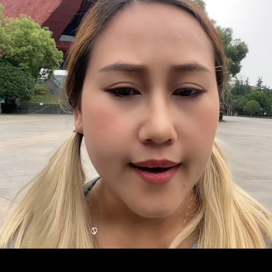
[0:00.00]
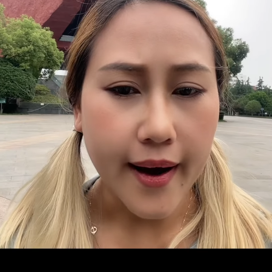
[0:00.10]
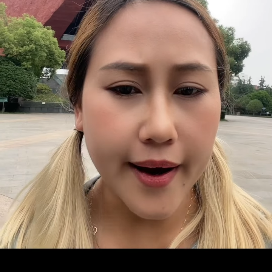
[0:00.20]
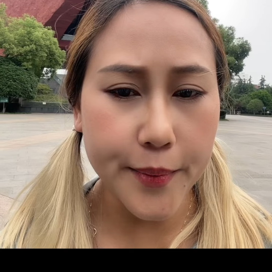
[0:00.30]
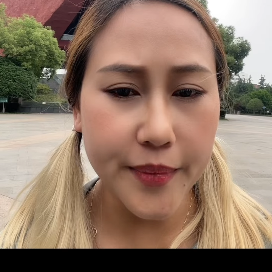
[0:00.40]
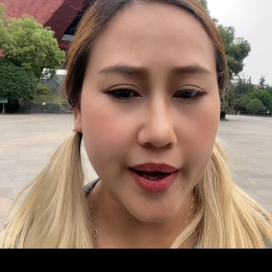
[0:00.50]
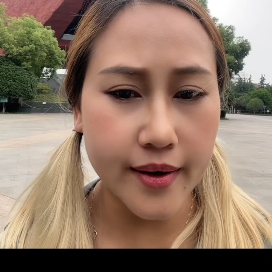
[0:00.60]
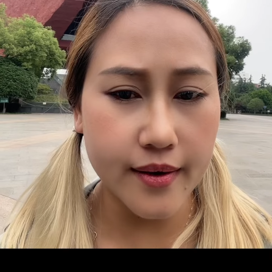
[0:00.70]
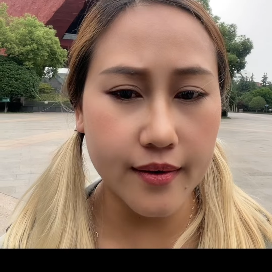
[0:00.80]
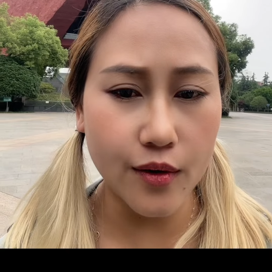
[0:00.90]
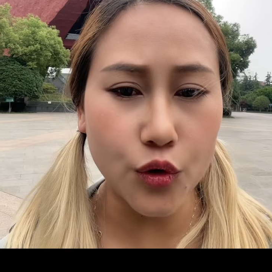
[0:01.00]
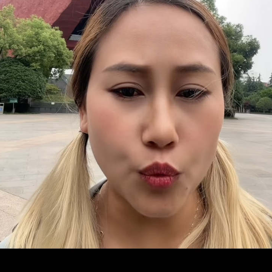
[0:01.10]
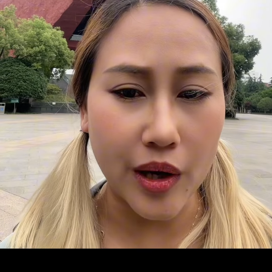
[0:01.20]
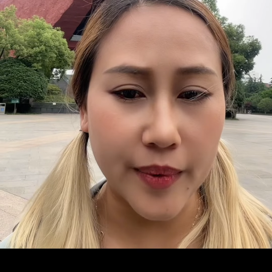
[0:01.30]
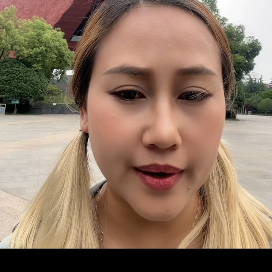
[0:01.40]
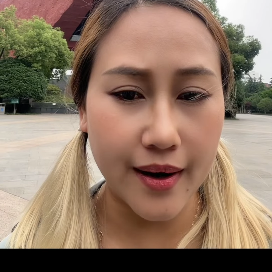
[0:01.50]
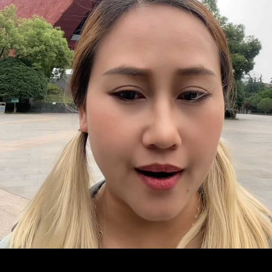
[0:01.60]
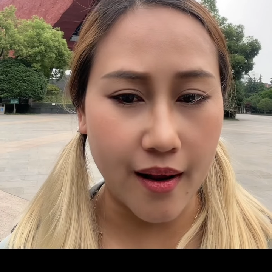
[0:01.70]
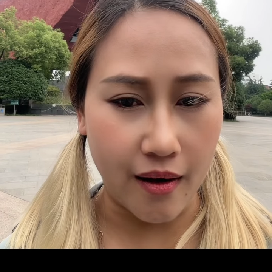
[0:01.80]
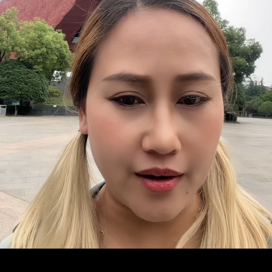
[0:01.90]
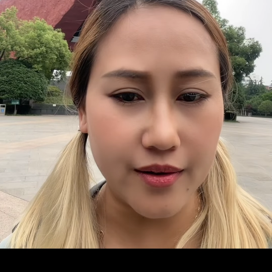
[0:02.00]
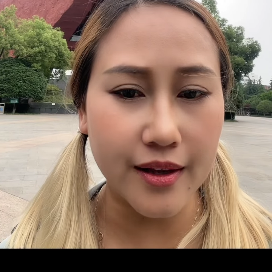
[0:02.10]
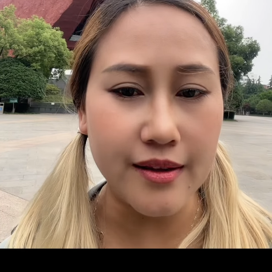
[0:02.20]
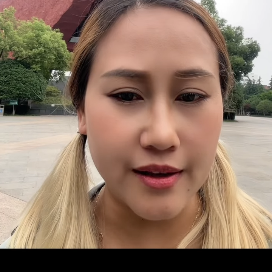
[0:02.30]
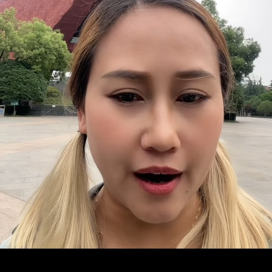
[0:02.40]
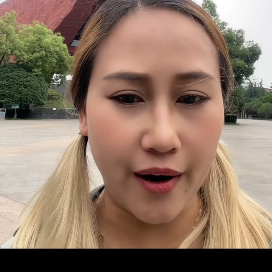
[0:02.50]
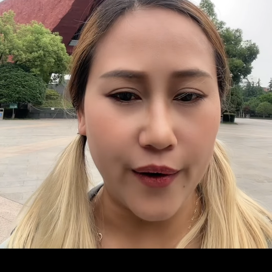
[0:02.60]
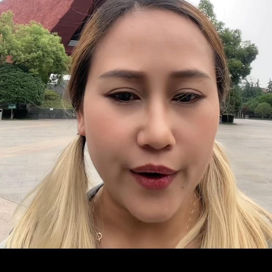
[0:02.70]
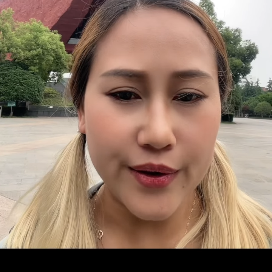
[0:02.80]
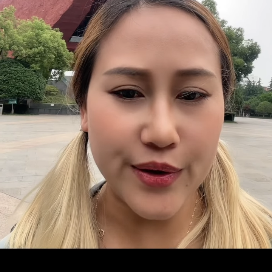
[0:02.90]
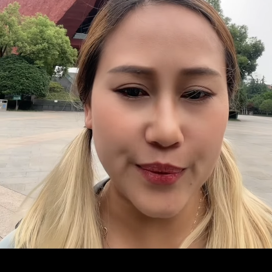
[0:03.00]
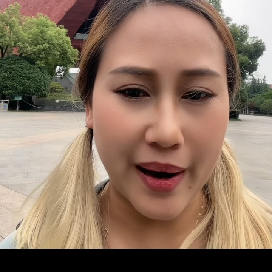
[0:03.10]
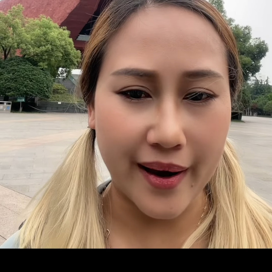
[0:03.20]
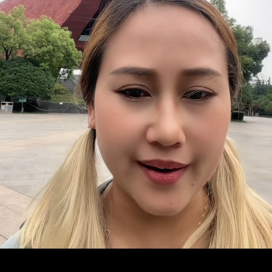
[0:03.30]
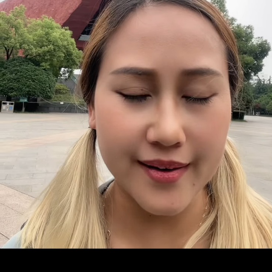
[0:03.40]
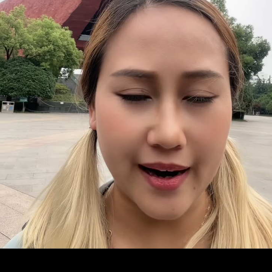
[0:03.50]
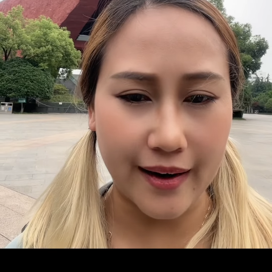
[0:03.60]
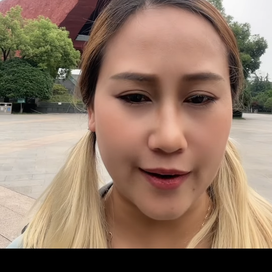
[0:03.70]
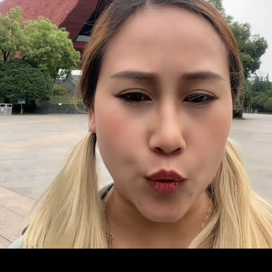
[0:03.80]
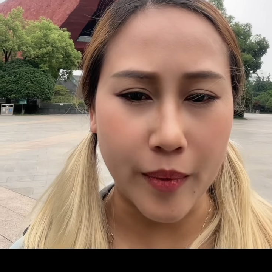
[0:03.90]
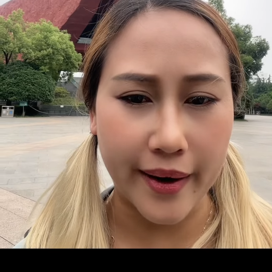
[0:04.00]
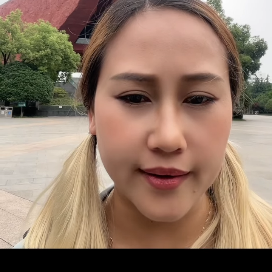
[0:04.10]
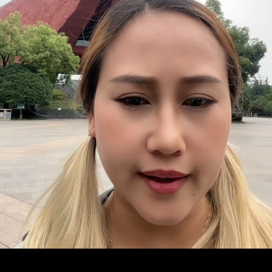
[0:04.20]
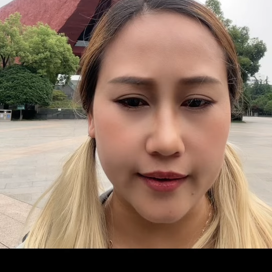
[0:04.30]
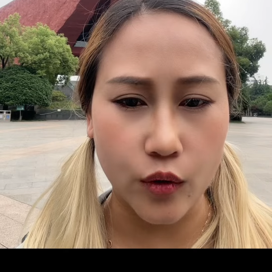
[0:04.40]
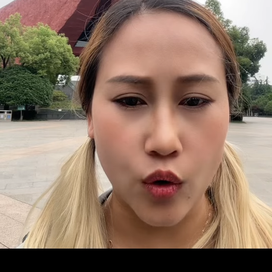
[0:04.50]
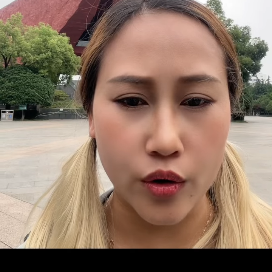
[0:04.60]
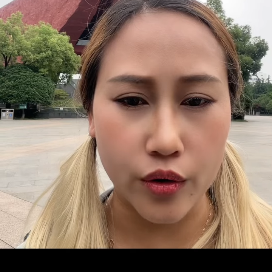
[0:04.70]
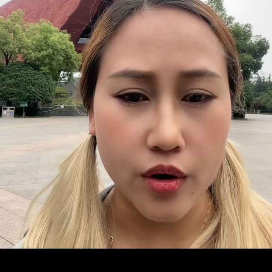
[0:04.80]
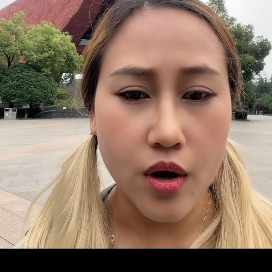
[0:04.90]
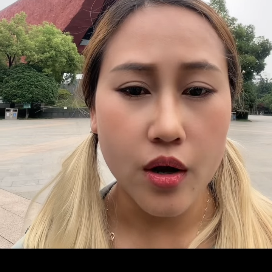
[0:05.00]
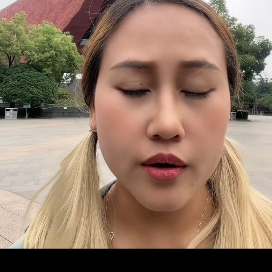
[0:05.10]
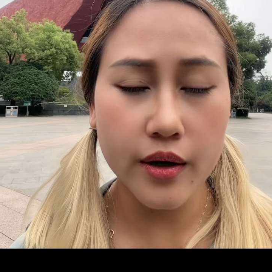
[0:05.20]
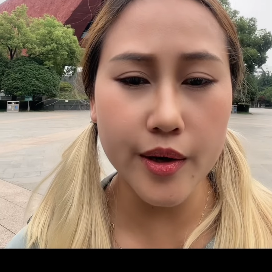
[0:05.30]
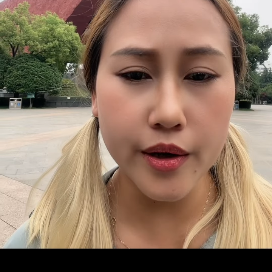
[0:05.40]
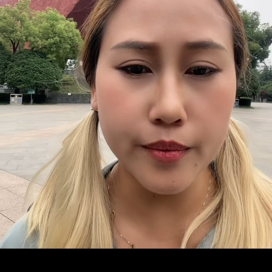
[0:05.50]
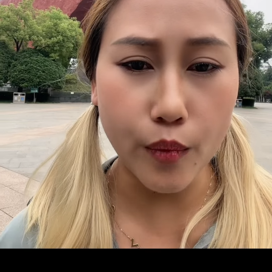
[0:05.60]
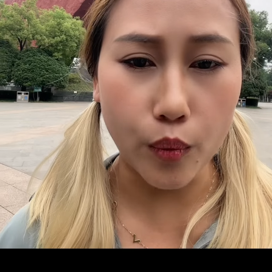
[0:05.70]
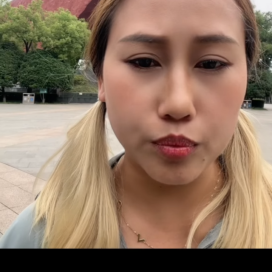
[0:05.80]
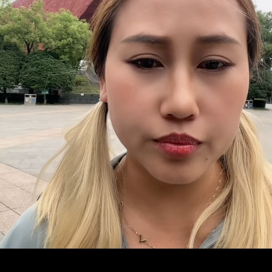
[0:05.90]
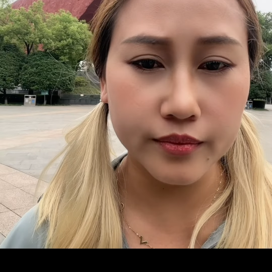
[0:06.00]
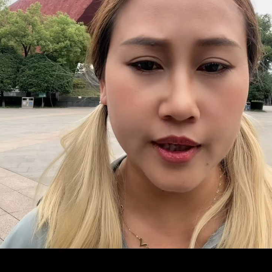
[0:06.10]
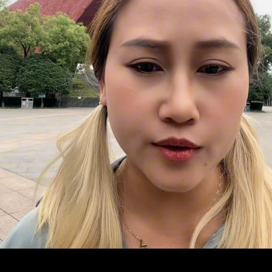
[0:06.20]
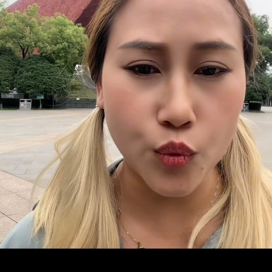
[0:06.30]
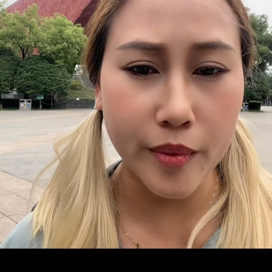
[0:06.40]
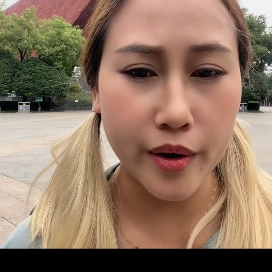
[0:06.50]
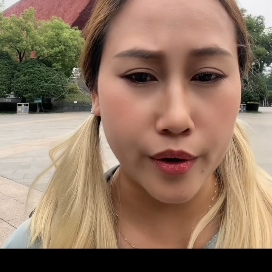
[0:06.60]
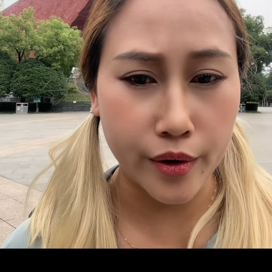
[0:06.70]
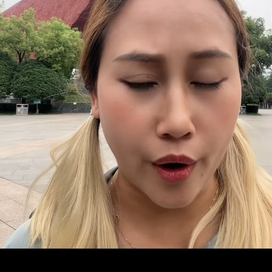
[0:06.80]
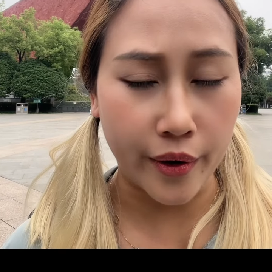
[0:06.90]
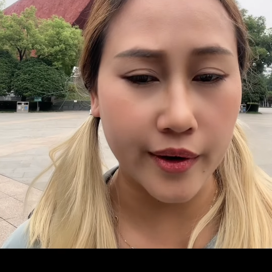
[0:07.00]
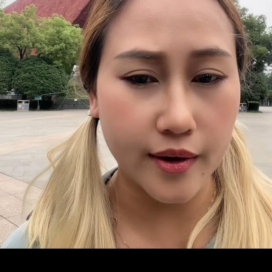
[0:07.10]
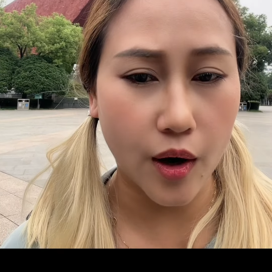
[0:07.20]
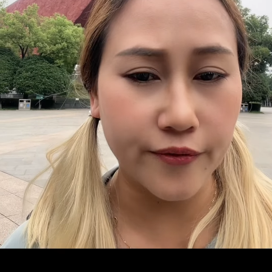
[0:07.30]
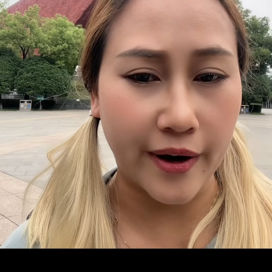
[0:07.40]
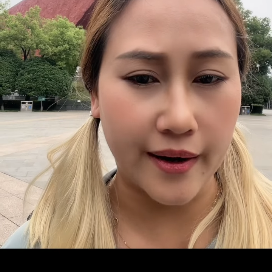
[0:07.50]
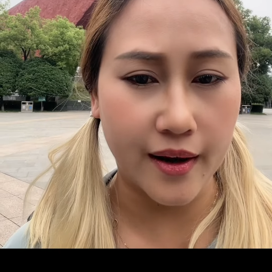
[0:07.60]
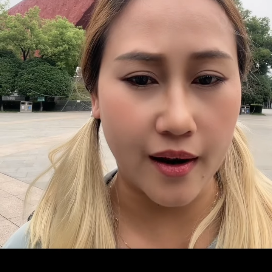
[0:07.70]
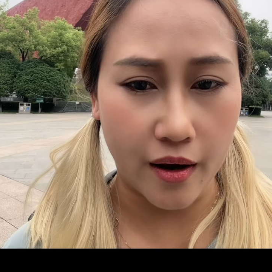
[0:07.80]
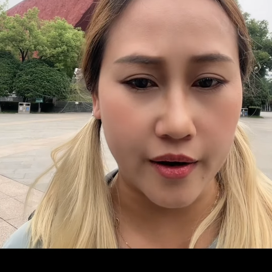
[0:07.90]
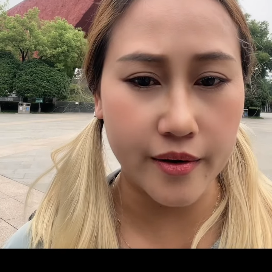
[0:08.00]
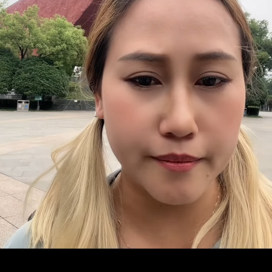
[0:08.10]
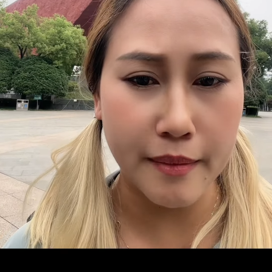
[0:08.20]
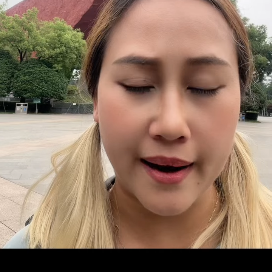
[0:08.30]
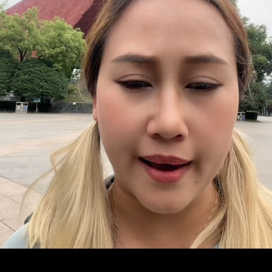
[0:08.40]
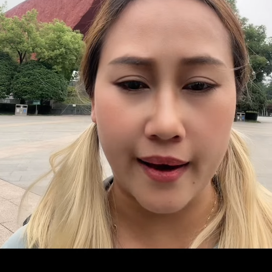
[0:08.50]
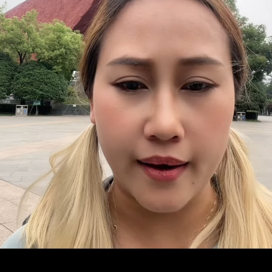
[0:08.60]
Hai hôm nay nói chung là bên đây là lễ tình nhân Nhưng mà cái trang like của Mai á toàn toàn Cái mục đích của mọi người hỏi không phải là lễ mà là